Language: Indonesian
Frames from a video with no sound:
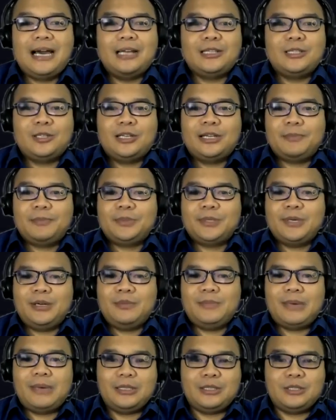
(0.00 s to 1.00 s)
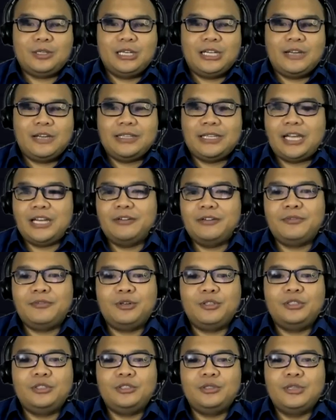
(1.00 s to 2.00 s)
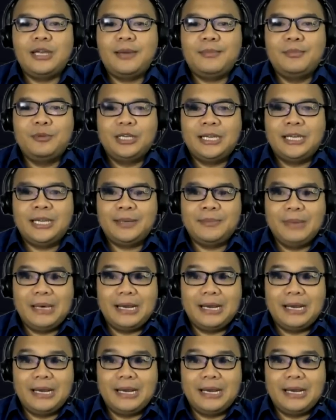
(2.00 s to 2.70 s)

atau laptop, atau lewat handphone juga boleh.